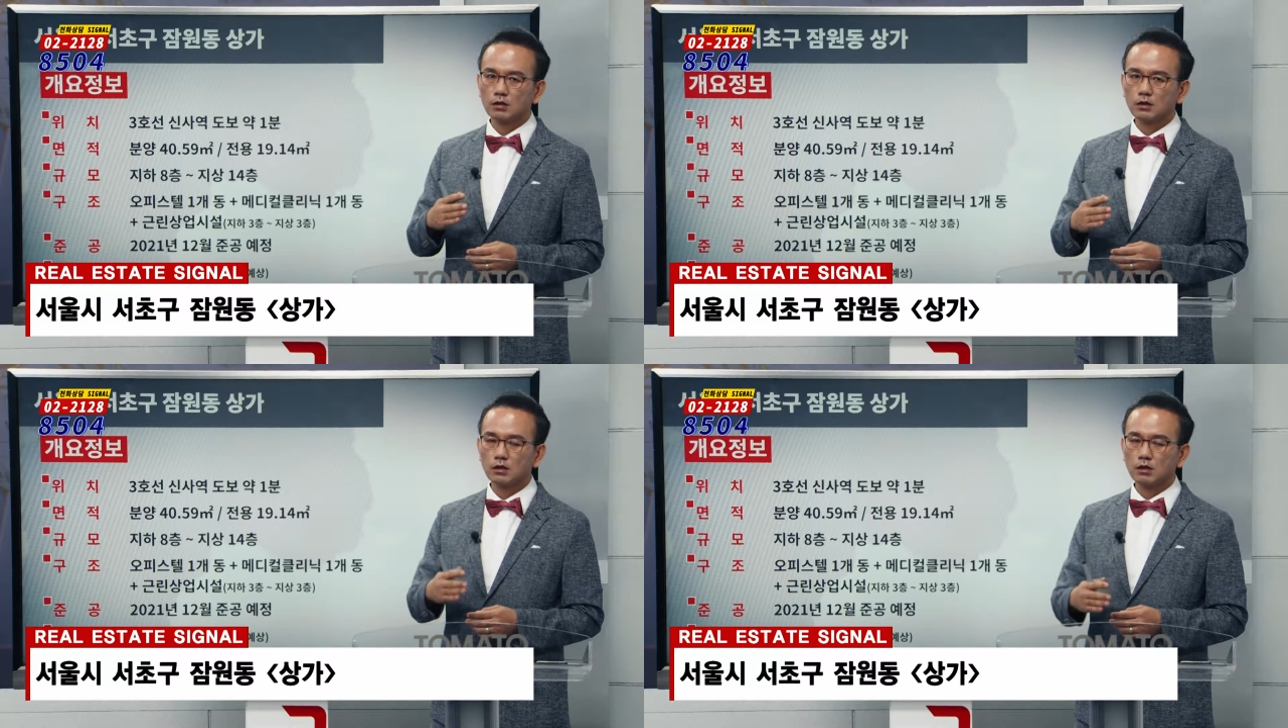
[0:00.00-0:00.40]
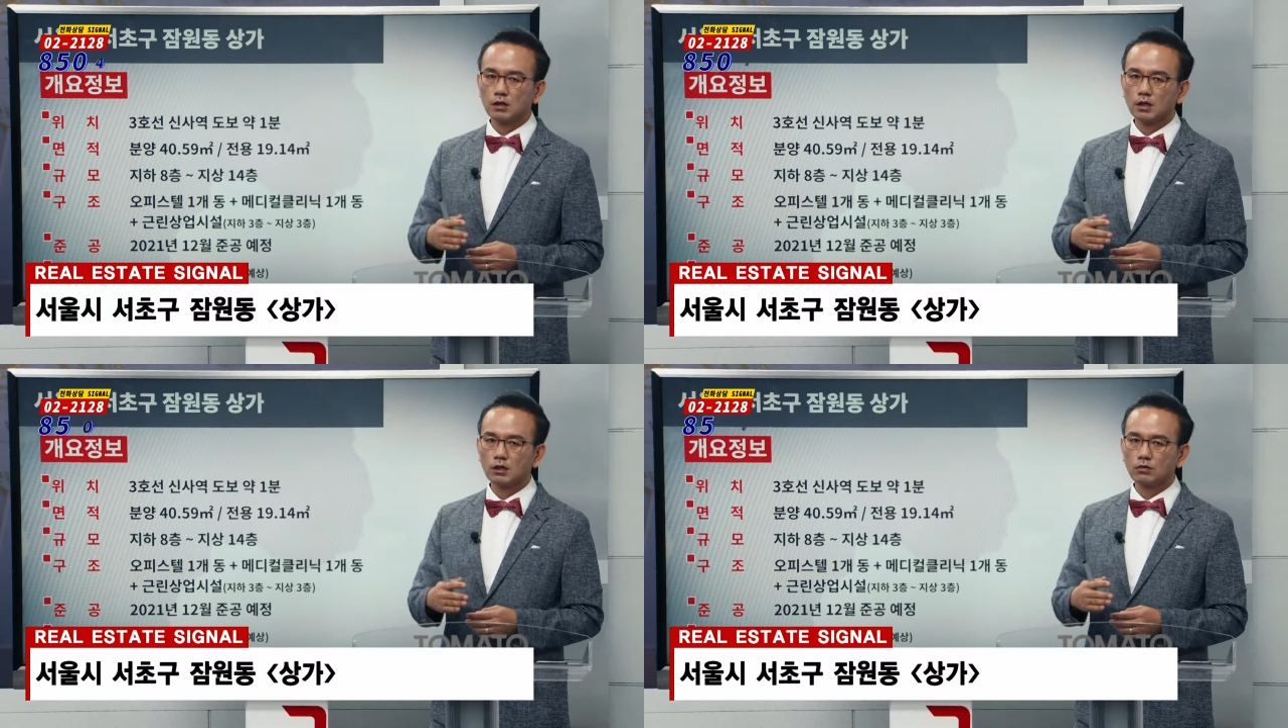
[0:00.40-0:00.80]

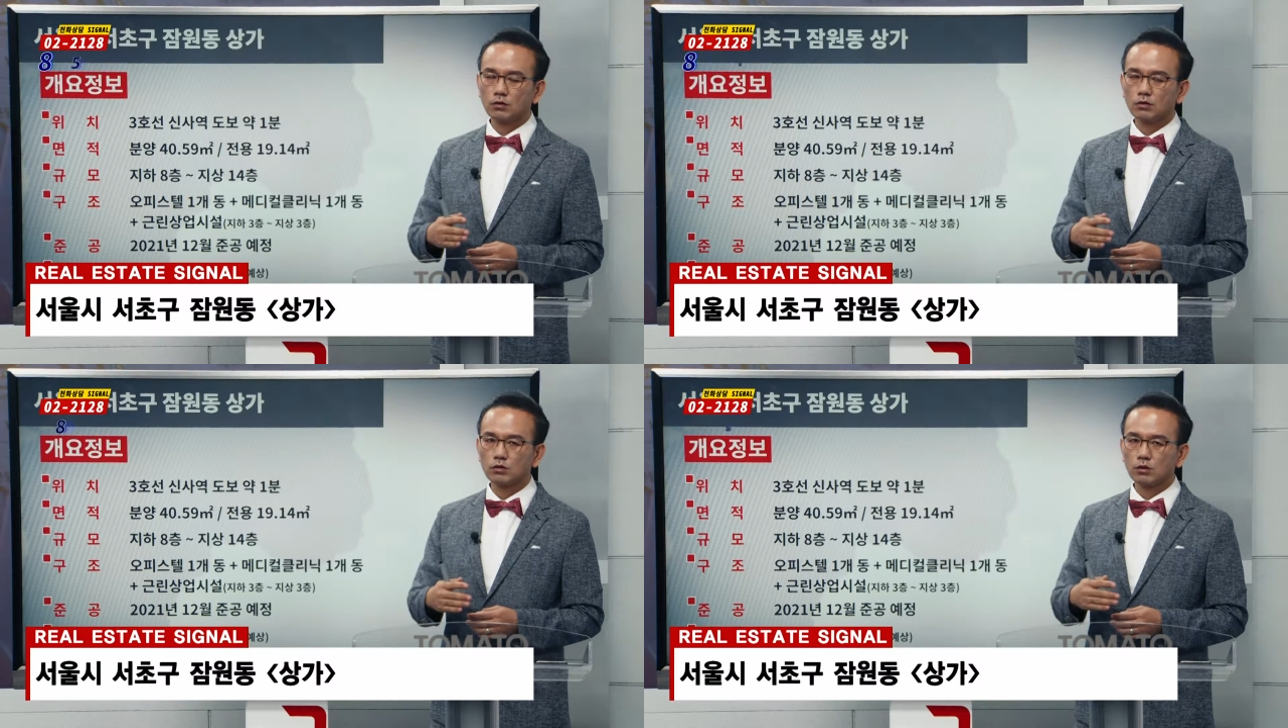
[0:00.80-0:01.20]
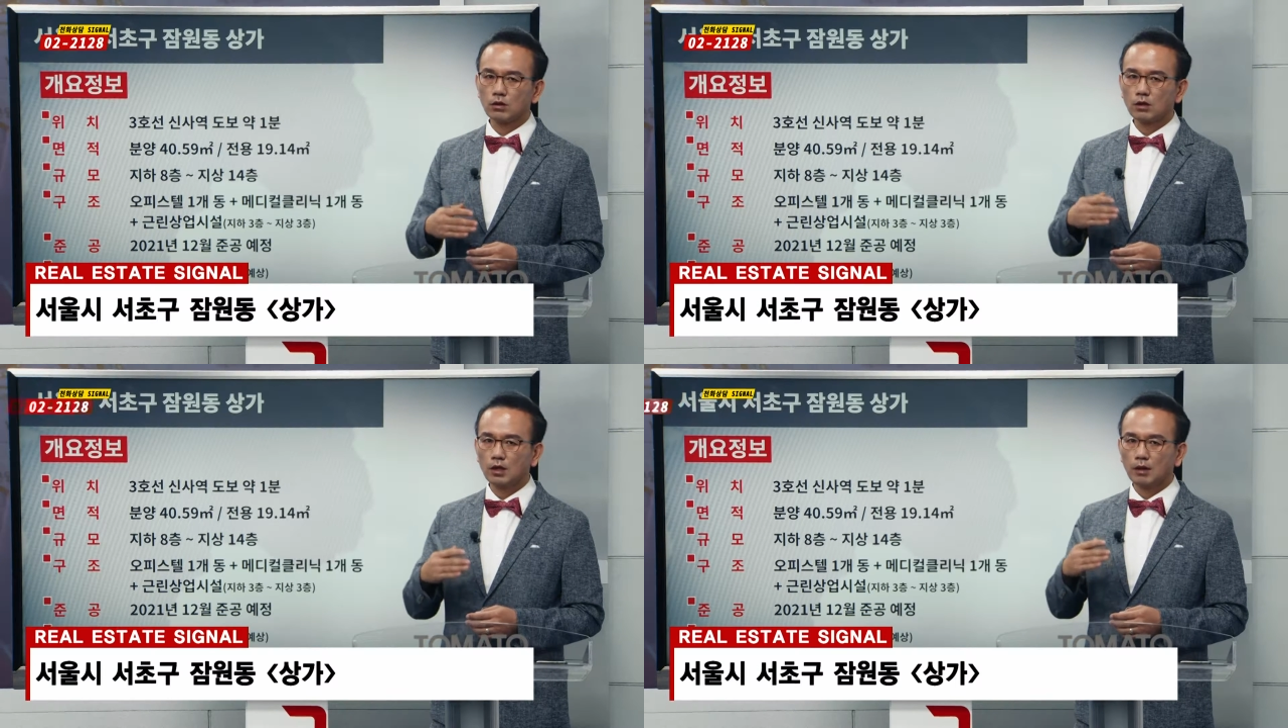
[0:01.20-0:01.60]
7억이라는
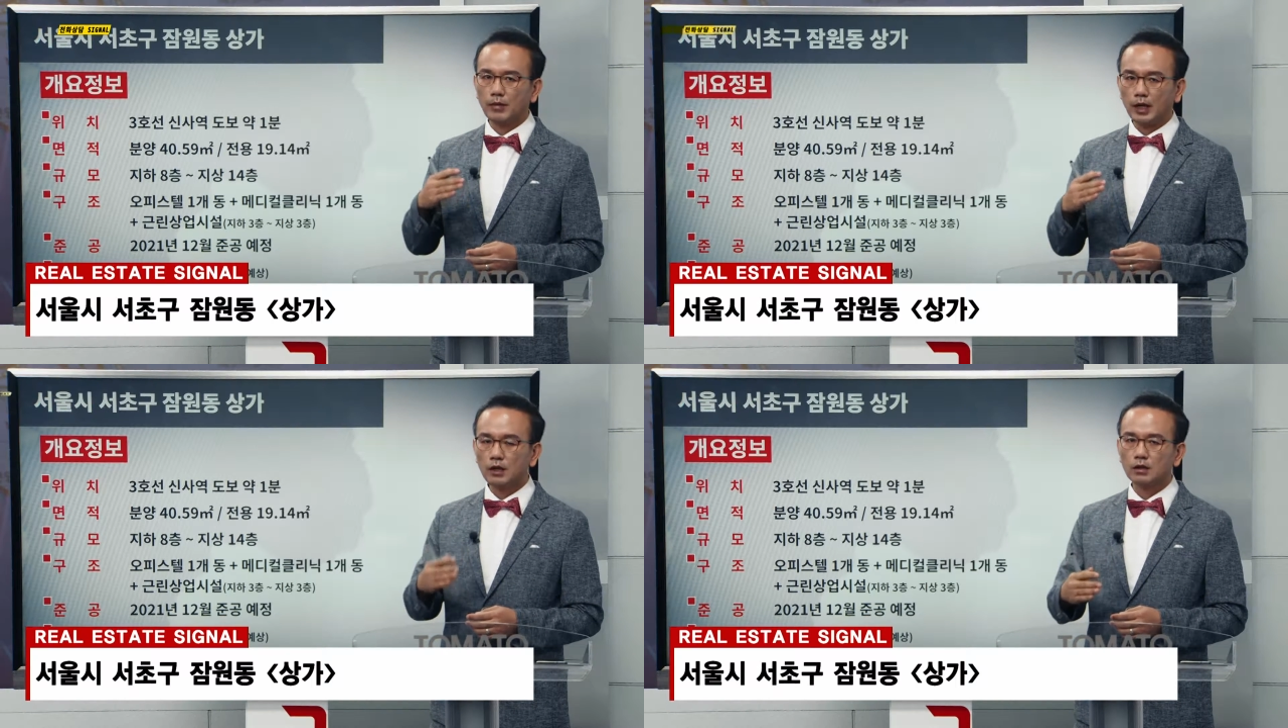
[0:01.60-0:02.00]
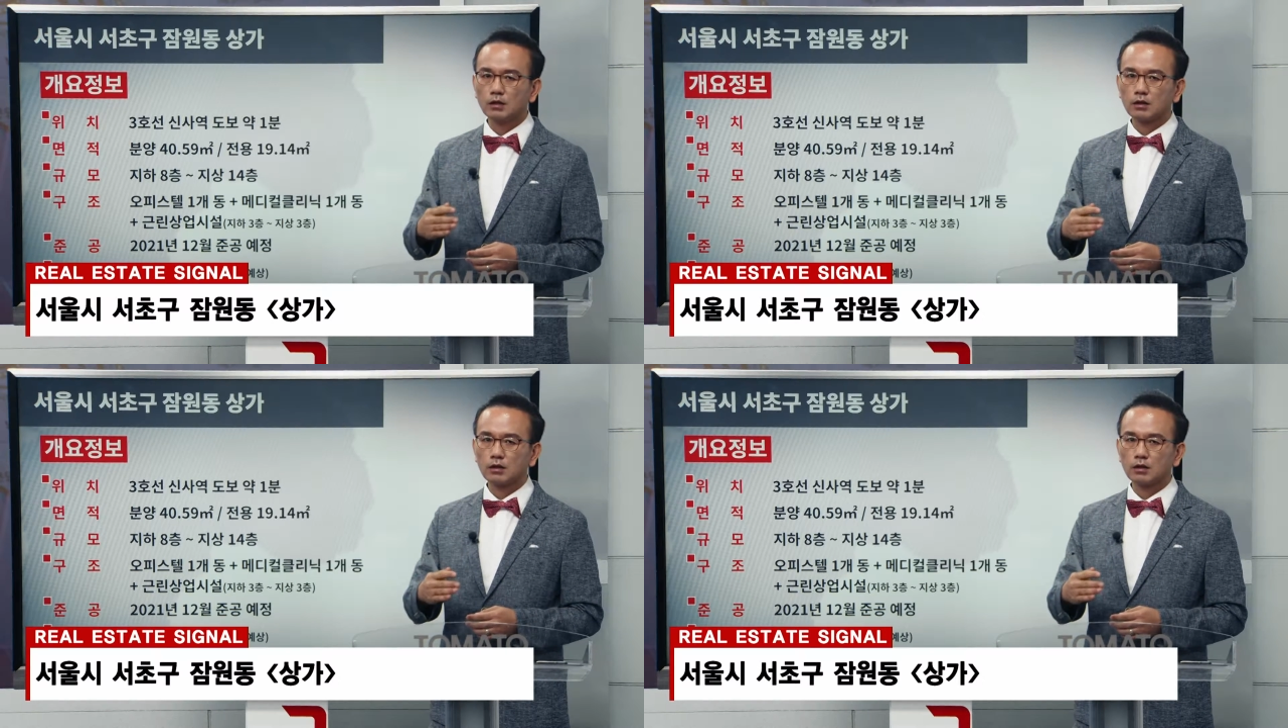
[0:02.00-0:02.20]
돈으로 메인